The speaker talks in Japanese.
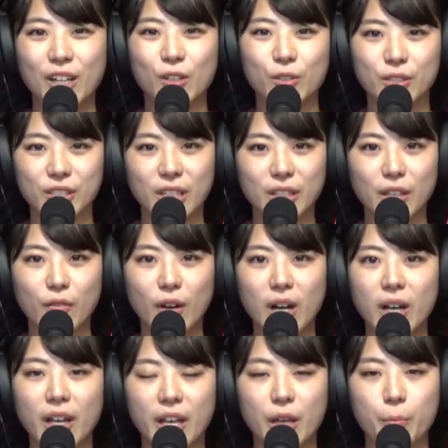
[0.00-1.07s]
こちらで
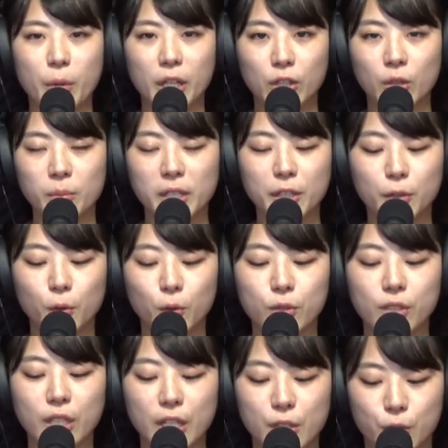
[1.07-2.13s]
は、え
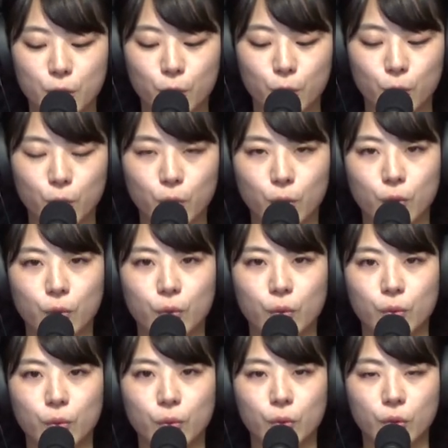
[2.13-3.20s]
バドミントン選手という
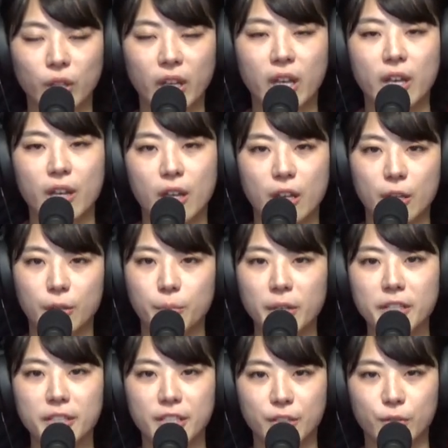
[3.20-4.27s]
ことで、え
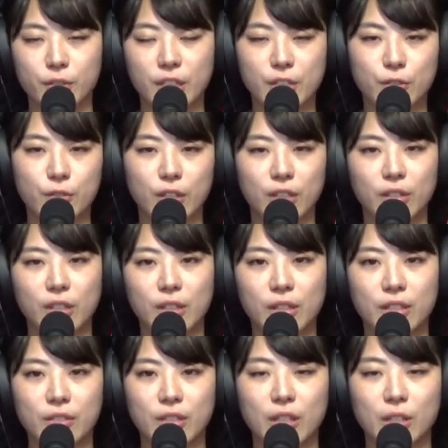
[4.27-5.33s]
ベンチの選手だったん
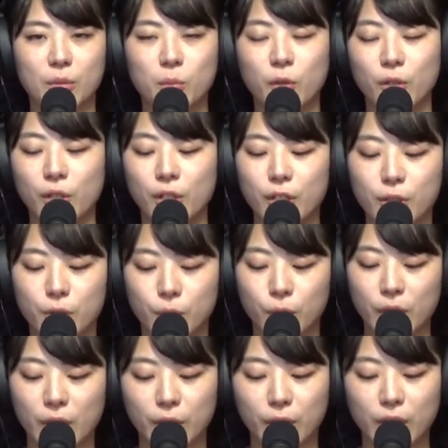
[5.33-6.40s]
ですけれどもそ
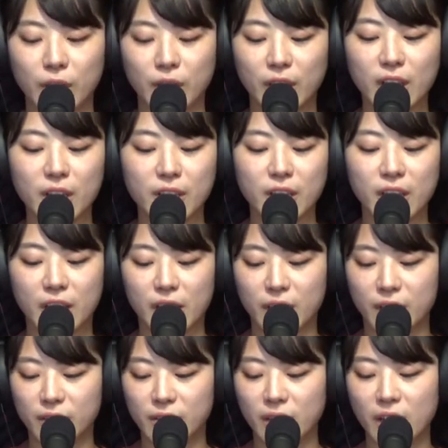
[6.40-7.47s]
の役柄で、え
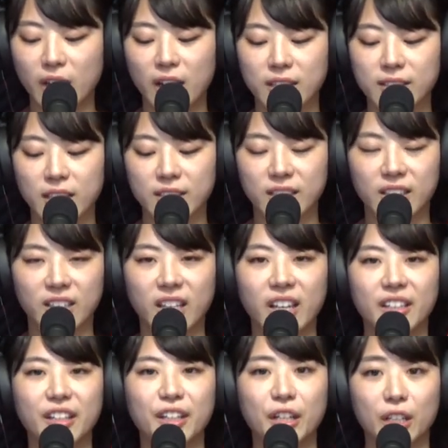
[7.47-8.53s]
参加させて
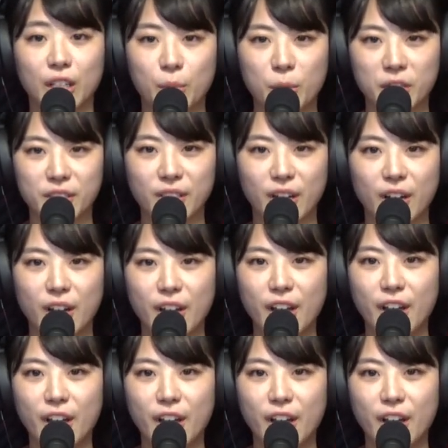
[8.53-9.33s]
いただきました、